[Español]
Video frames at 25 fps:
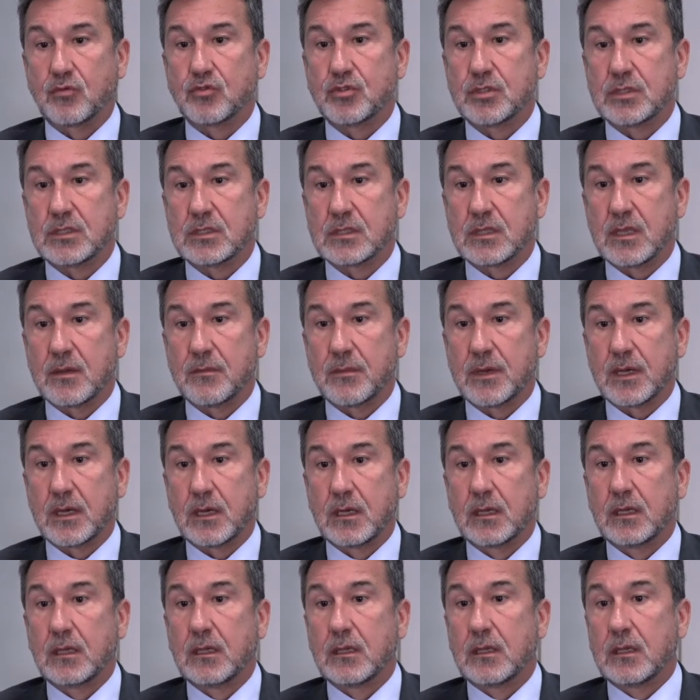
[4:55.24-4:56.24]

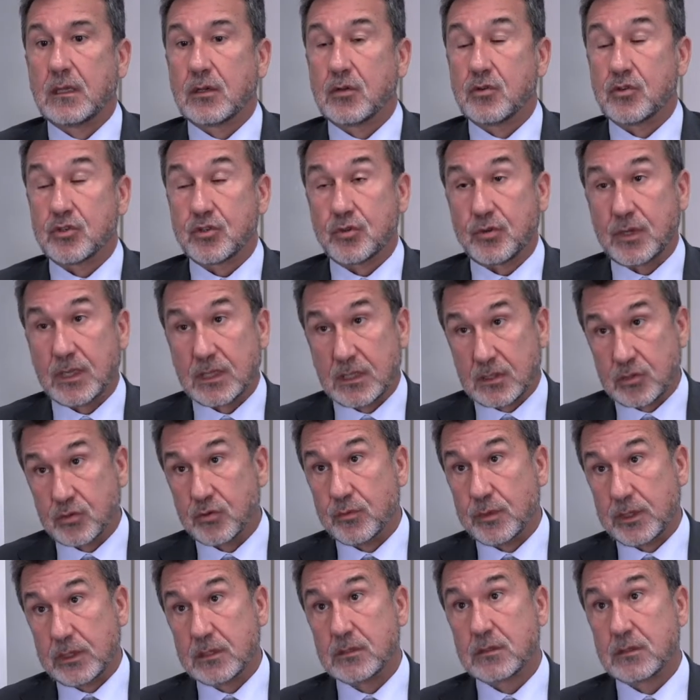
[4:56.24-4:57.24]
sistema con seguridad de
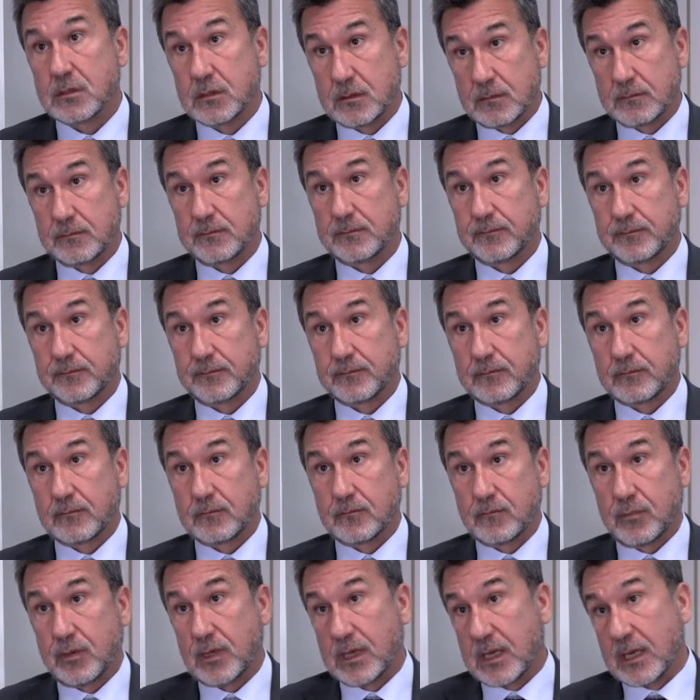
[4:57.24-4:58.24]
suministro,
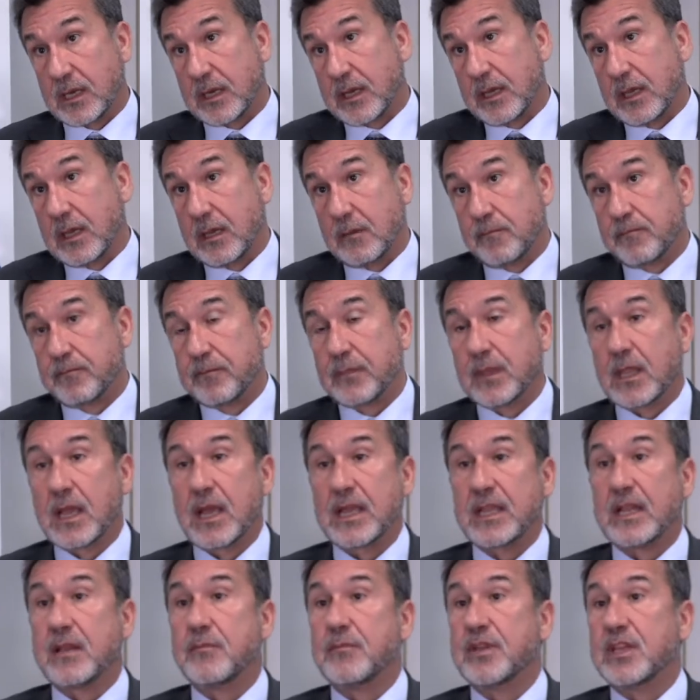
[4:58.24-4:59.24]
para que
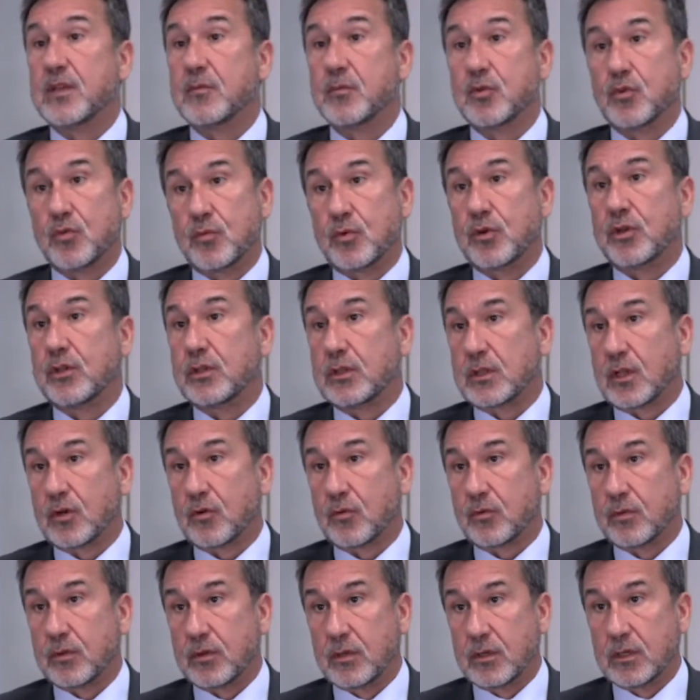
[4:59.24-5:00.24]
haya mínimo número de
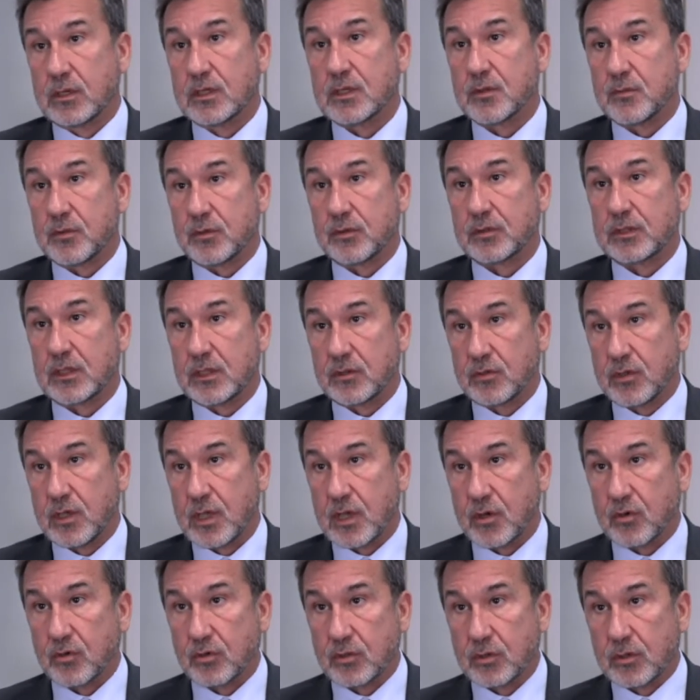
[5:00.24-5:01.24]
interrupciones y por lo tanto
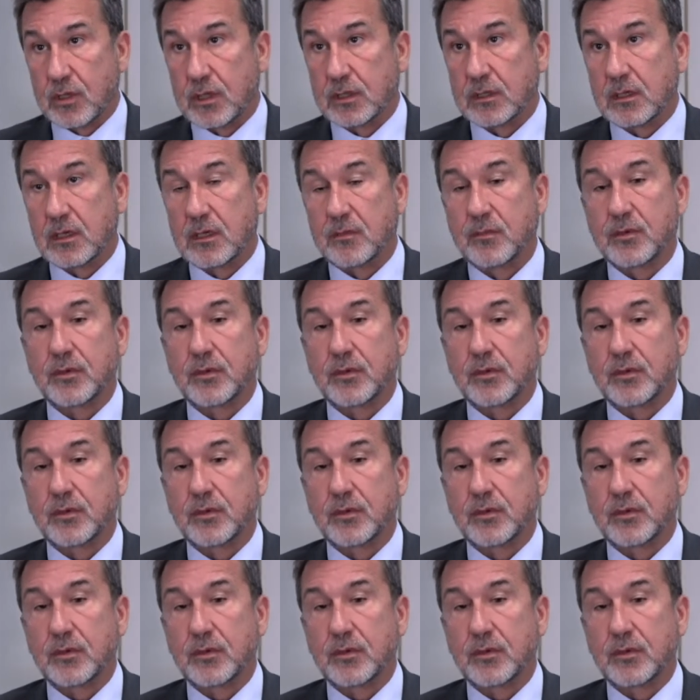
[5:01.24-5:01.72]
haya continuidad en la